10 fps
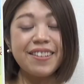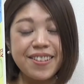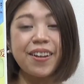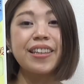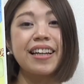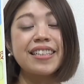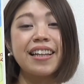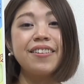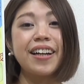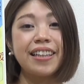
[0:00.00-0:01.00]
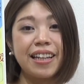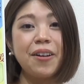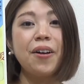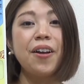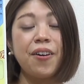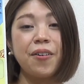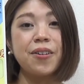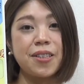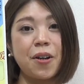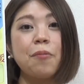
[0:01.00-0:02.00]
どうぞたくさんの方のお
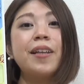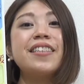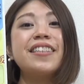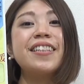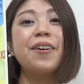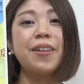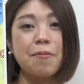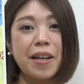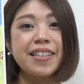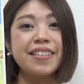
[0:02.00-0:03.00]
越しをお待ちしておりま